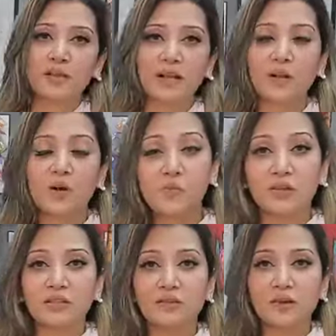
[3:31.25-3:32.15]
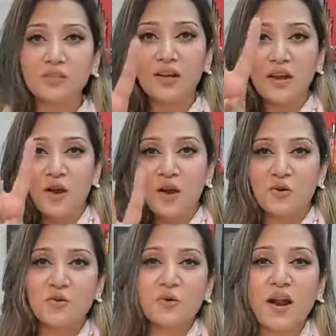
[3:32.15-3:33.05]
পরে দেখা গেলো প্রোডাকশন কস্ট
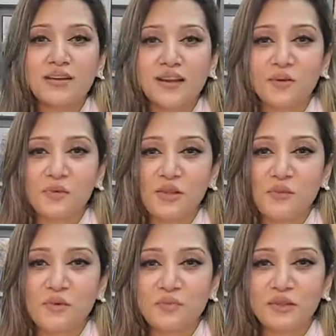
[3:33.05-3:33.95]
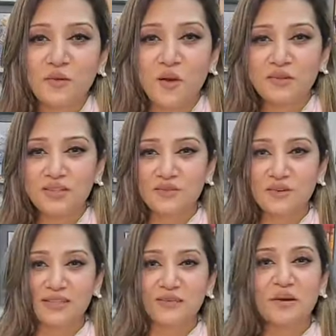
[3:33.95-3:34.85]
টু হান্ড্রেড টাকার মতো আমরা আপনাদের কমে দিতে
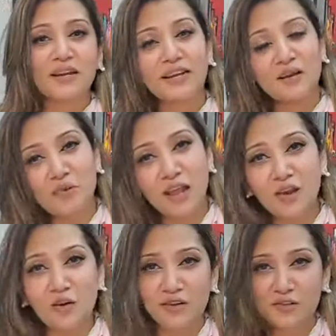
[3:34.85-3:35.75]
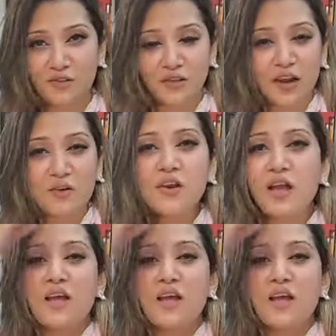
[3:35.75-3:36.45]
পারছি বাট এটা এই লটের জন্য কারণ